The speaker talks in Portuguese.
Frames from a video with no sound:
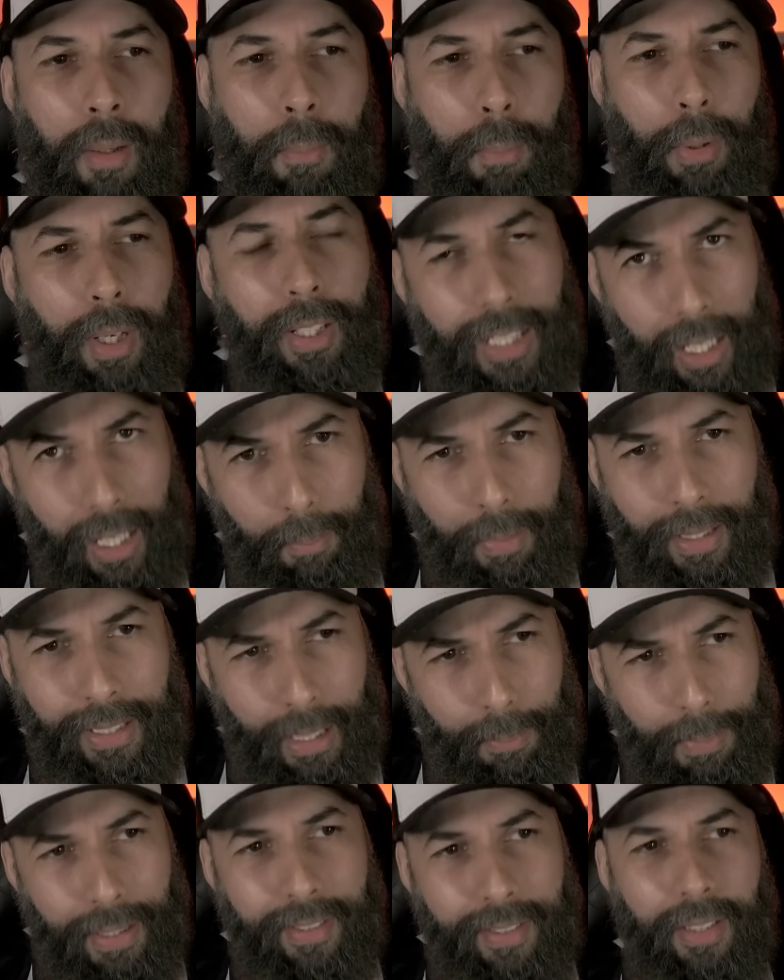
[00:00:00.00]
Pô, dá uma,
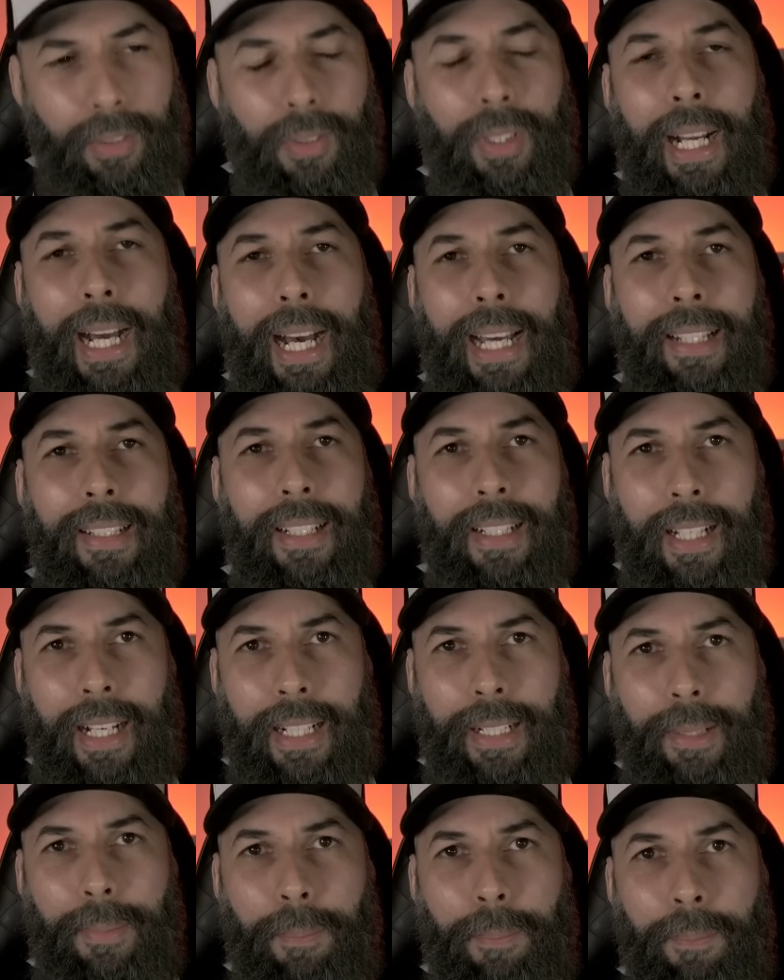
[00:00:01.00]
dá uma segurada,
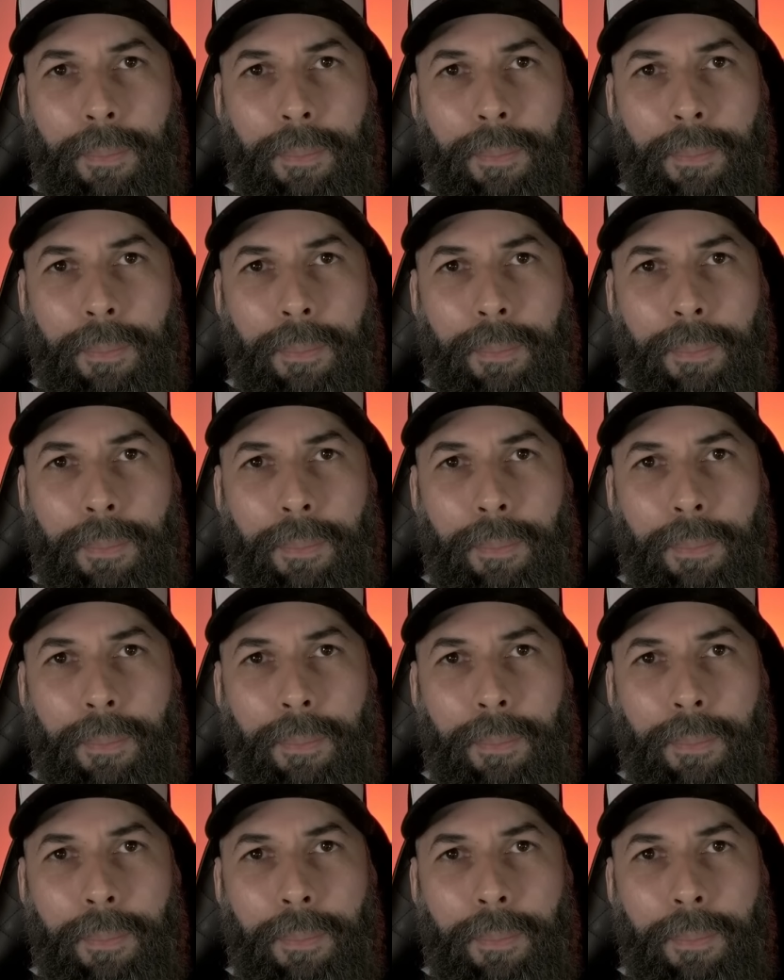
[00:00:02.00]
cara